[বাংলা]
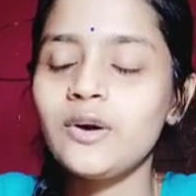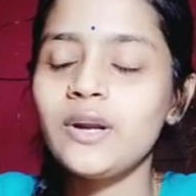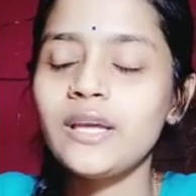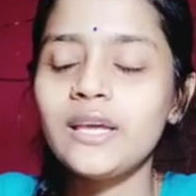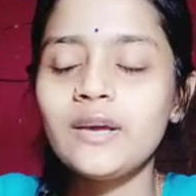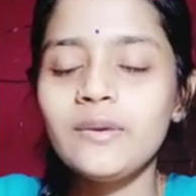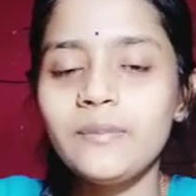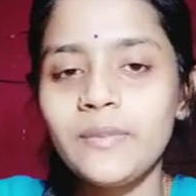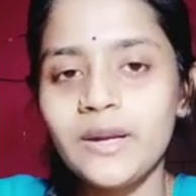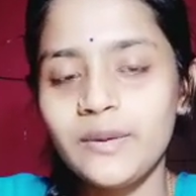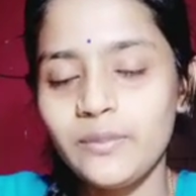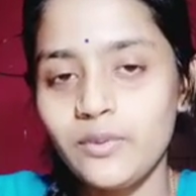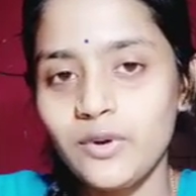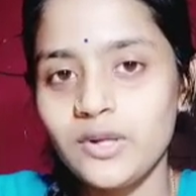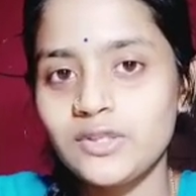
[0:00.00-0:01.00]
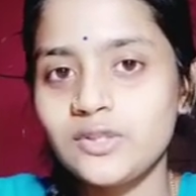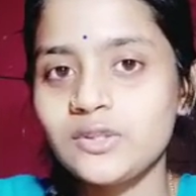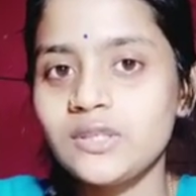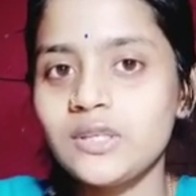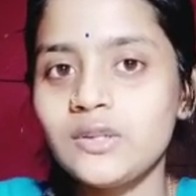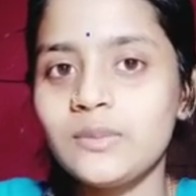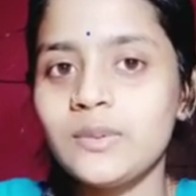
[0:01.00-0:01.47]
অনেকেই মানে
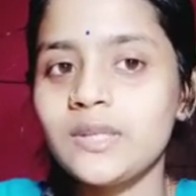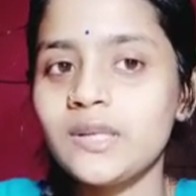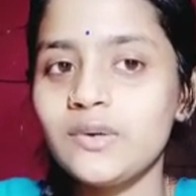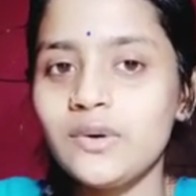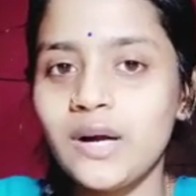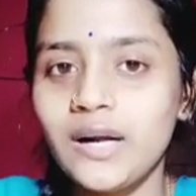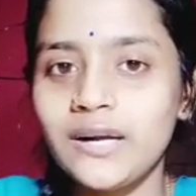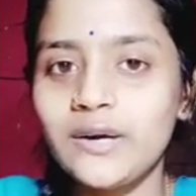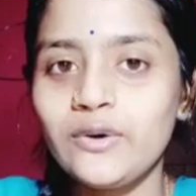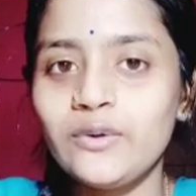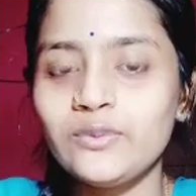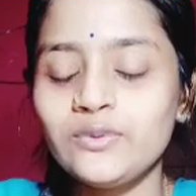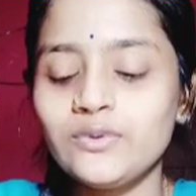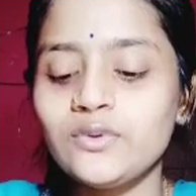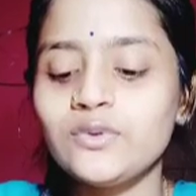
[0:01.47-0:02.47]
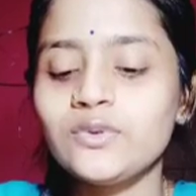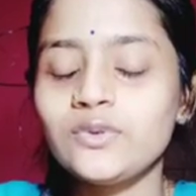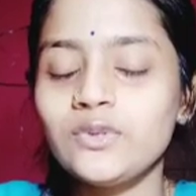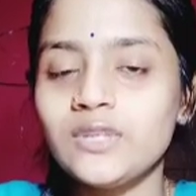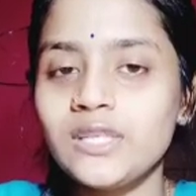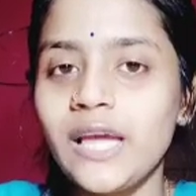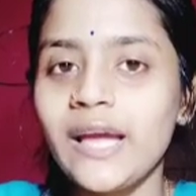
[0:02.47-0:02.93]
বলেছে যে তোমাদের ওখানটা খুব সুন্দর
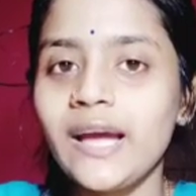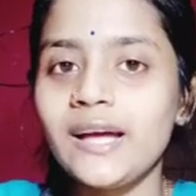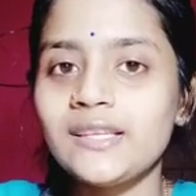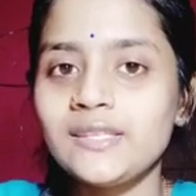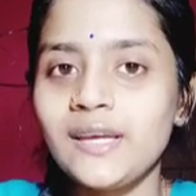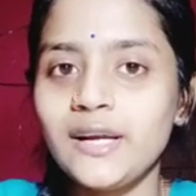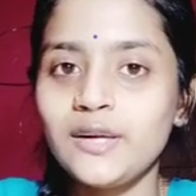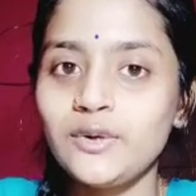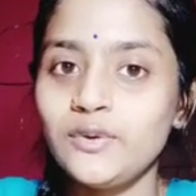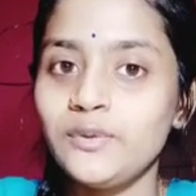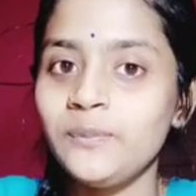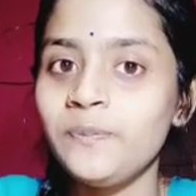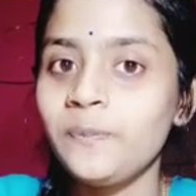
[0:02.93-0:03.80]
সুন্দর জায়গা আছে একটু